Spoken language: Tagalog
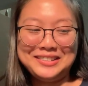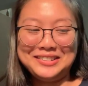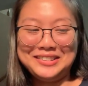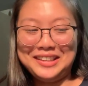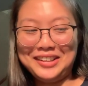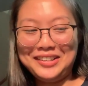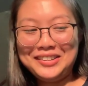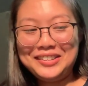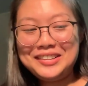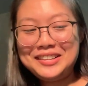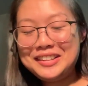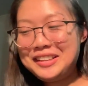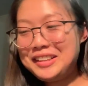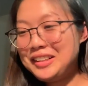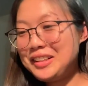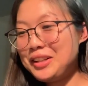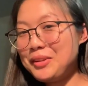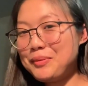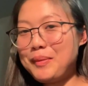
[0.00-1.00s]
ano daw?
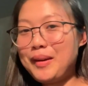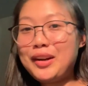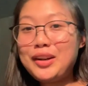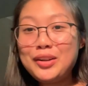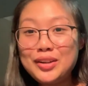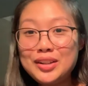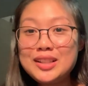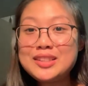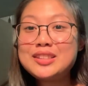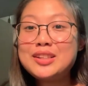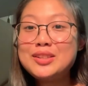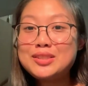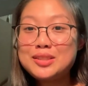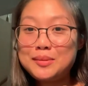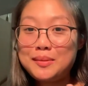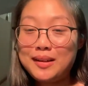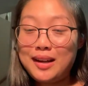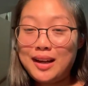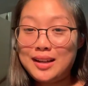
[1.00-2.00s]
Pero yun, isa yun
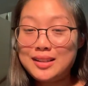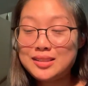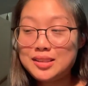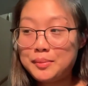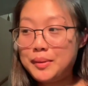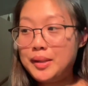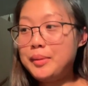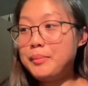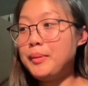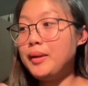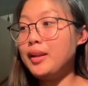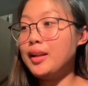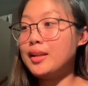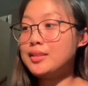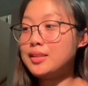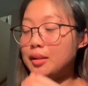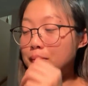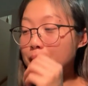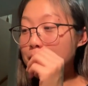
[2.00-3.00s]
sa mga galing sa
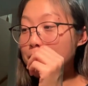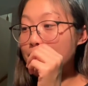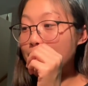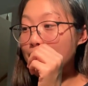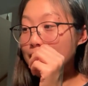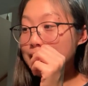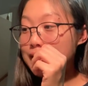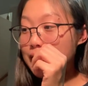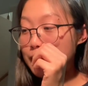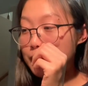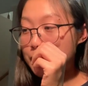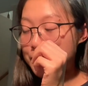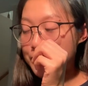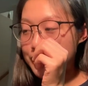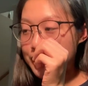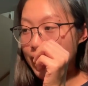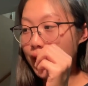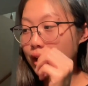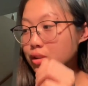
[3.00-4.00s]
Pilipinas. At may mga kasama
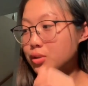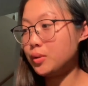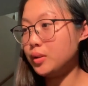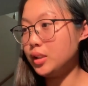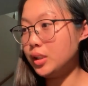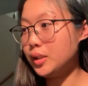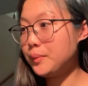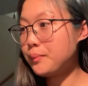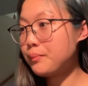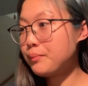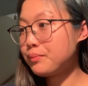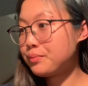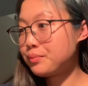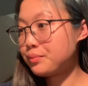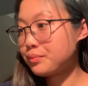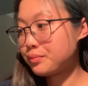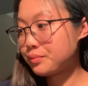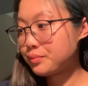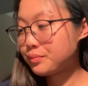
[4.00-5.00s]
pa siya actually.
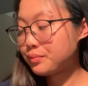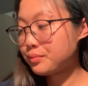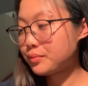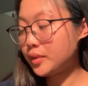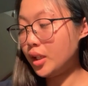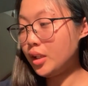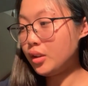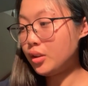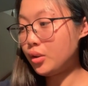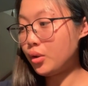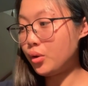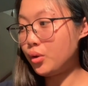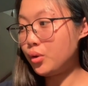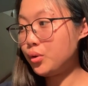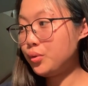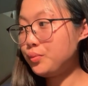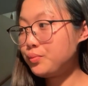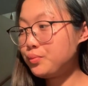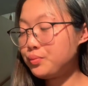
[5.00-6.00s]

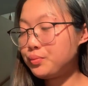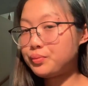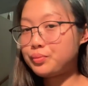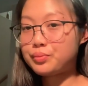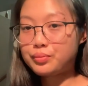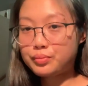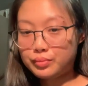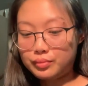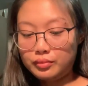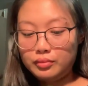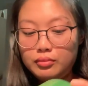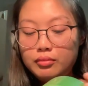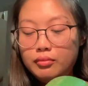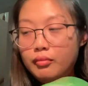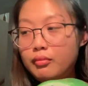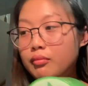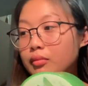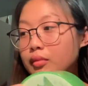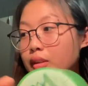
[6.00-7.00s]
Ito,
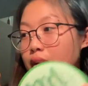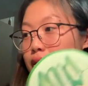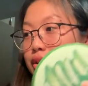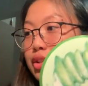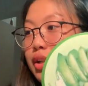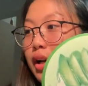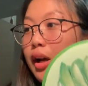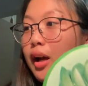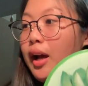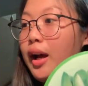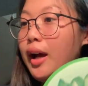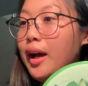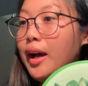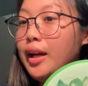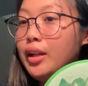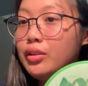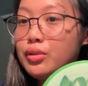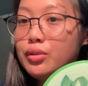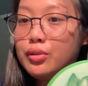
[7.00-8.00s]

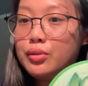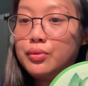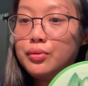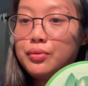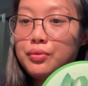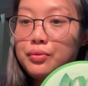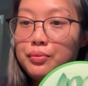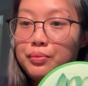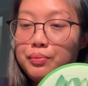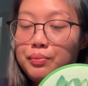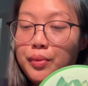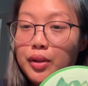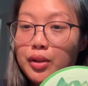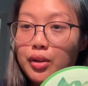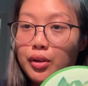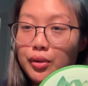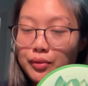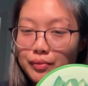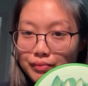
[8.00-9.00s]
tsaka itong,
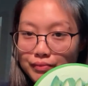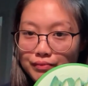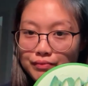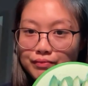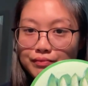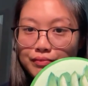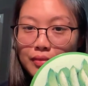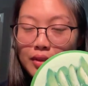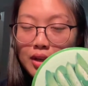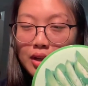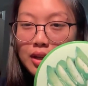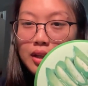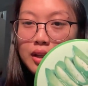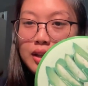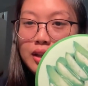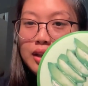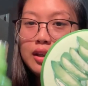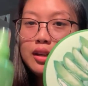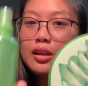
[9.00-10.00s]
ito,
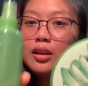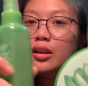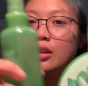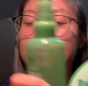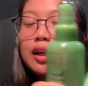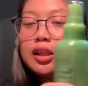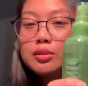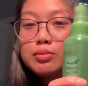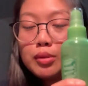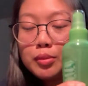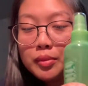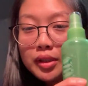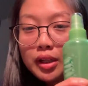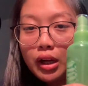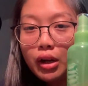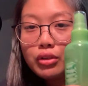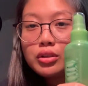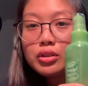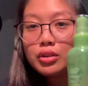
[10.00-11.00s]
Guys,
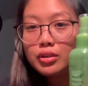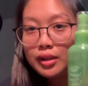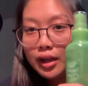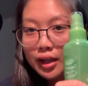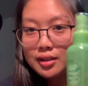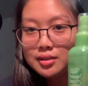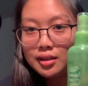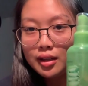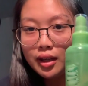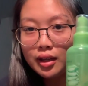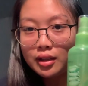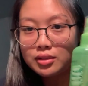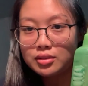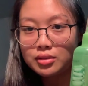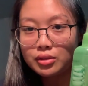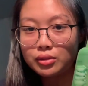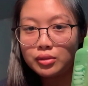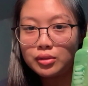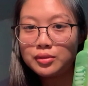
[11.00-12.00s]
bumili ako nito dahil sa
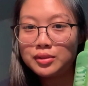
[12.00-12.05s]
EXO.